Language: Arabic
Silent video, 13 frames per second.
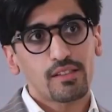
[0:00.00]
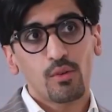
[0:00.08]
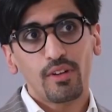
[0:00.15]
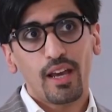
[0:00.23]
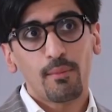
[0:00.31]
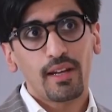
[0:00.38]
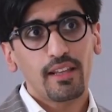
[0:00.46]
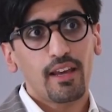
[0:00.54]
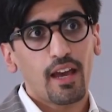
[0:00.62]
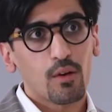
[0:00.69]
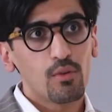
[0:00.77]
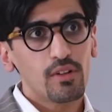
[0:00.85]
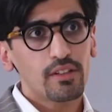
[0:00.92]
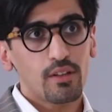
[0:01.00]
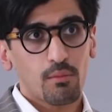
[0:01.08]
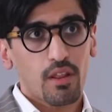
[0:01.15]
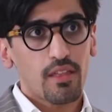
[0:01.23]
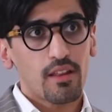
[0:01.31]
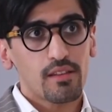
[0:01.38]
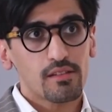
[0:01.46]
سوي لي عمليه حق ولدي عمره
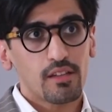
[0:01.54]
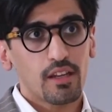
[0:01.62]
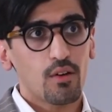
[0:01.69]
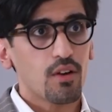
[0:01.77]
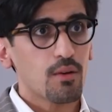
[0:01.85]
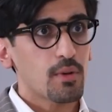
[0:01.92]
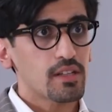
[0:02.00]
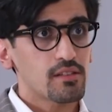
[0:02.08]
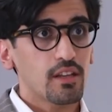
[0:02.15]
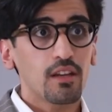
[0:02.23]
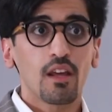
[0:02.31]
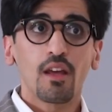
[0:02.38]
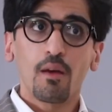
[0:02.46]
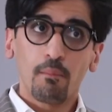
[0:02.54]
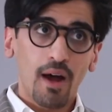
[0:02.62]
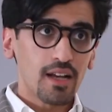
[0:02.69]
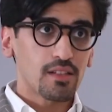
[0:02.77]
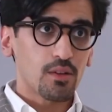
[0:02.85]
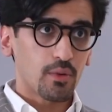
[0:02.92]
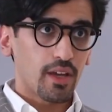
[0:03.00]
ثلاث سنين او اربع إيه. سنين
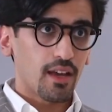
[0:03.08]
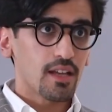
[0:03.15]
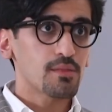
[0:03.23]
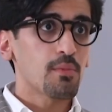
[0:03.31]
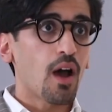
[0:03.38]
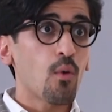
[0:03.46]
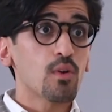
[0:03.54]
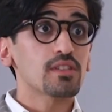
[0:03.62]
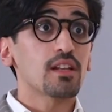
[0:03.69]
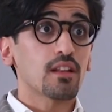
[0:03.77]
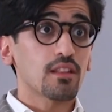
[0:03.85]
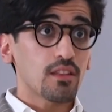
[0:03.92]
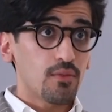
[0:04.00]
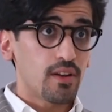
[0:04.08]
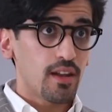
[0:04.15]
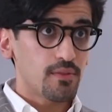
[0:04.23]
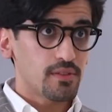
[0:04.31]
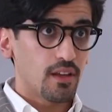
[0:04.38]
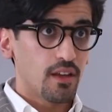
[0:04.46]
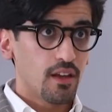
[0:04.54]
ما اسويها اسمع اول شيء للطفل
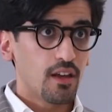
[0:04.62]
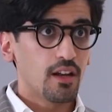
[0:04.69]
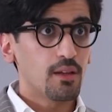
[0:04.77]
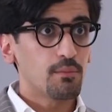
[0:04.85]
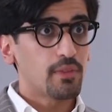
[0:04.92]
نفسه صحيح.